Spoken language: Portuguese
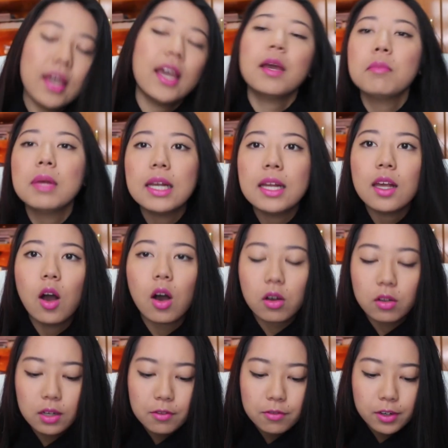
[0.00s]
Emily
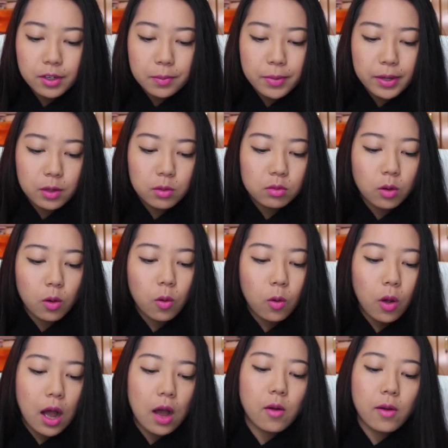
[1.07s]
Oliver perguntou
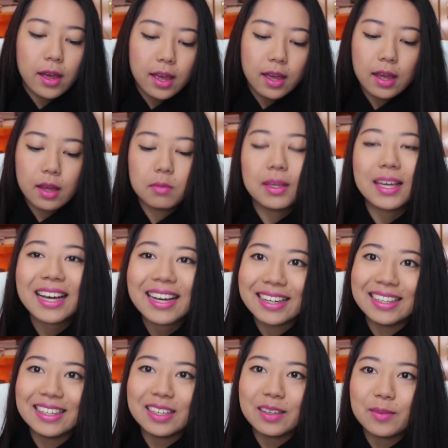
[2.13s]
qual é a minha
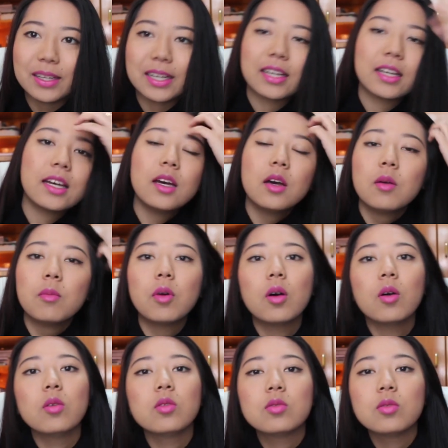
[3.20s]
câmera.
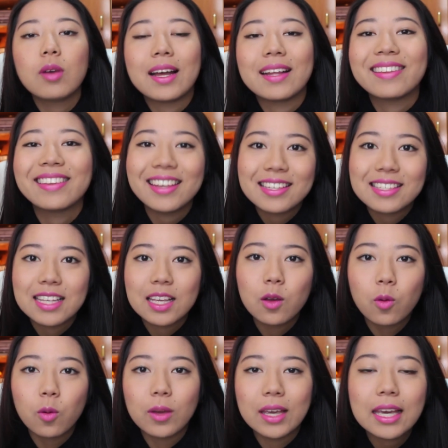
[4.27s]
Vou uso a
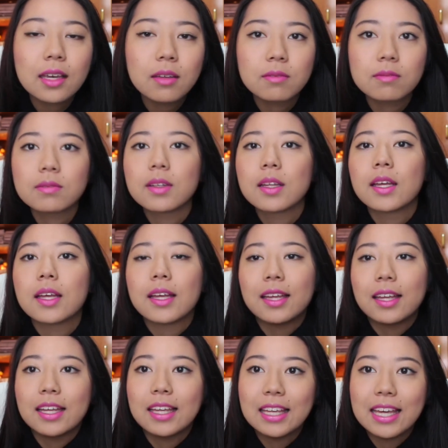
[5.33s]
T5i
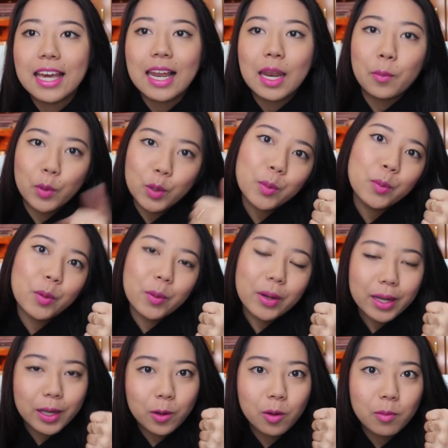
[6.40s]
e ela é muito
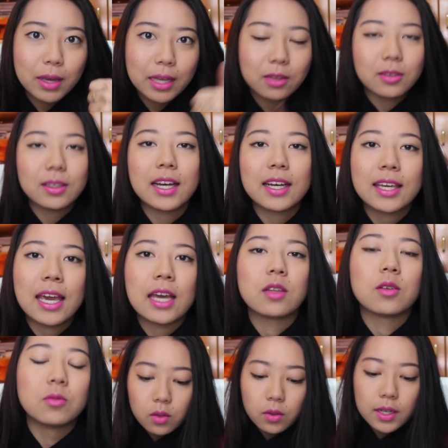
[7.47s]
boa, recomendo, da
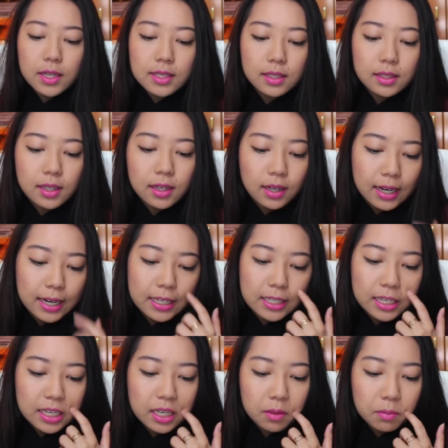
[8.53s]
Canon. Luiz
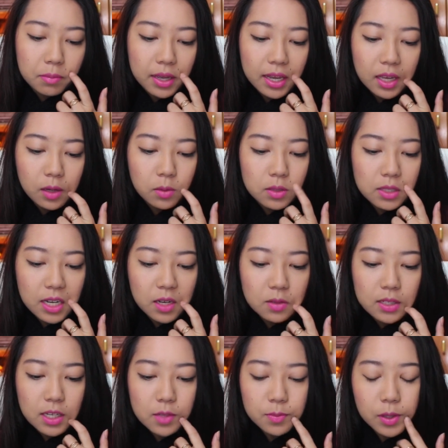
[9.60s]
Underline Ribeiro
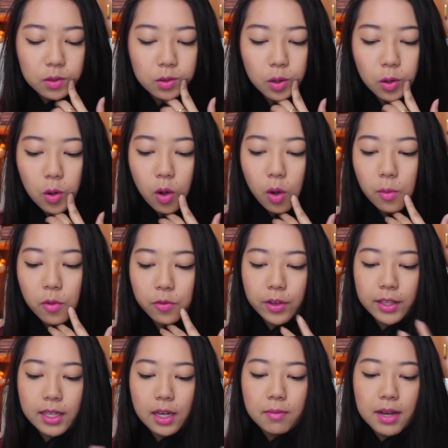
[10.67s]
06 perguntou como
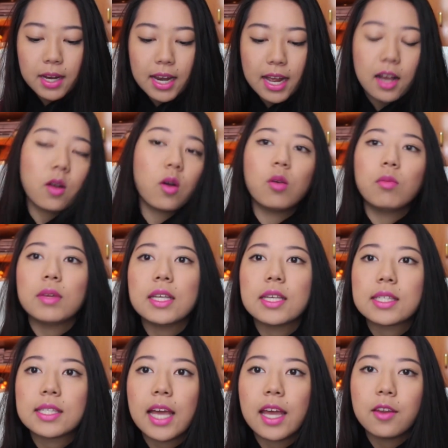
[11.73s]
foi trabalhar com o
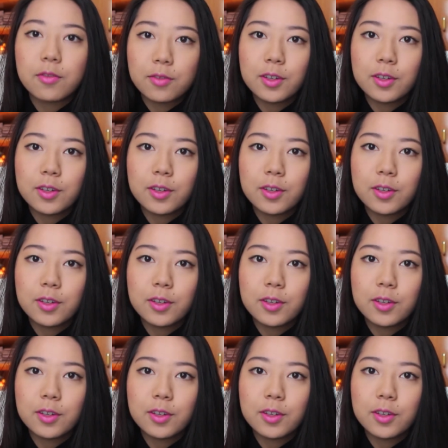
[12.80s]
Ministério